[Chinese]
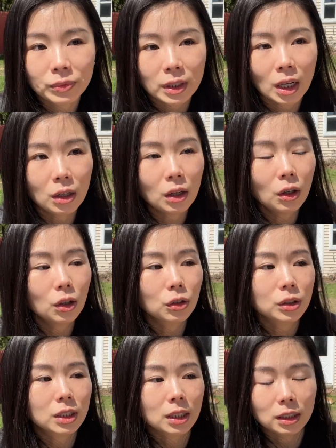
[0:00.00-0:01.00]
然后
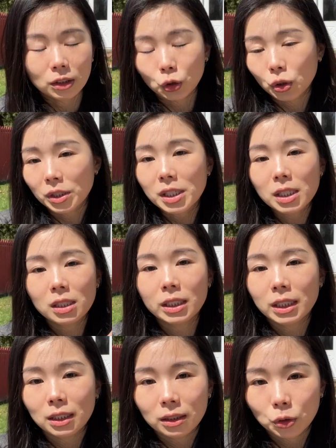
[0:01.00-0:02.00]
整个全世
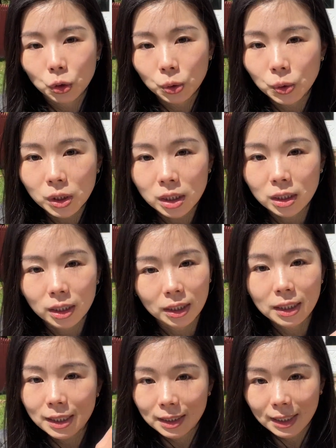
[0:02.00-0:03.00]
界的趋势也
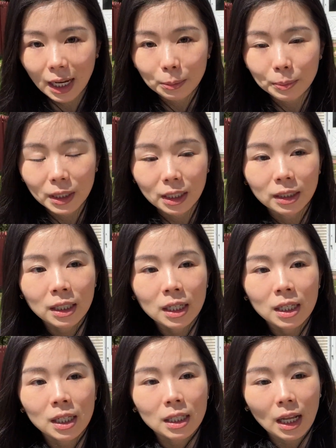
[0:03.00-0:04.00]
一直在变。
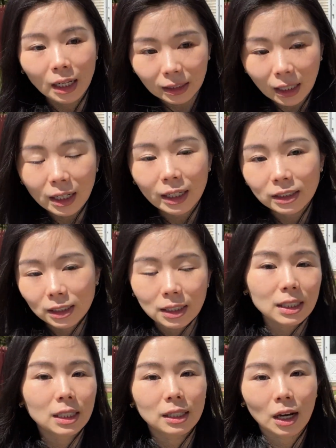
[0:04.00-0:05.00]
他当然政
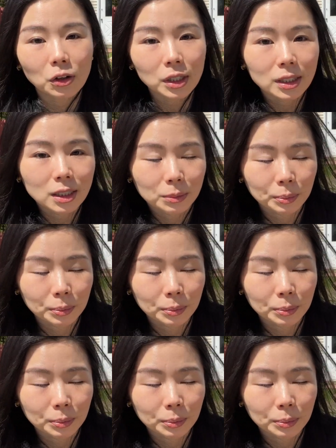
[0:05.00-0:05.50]
策也要跟着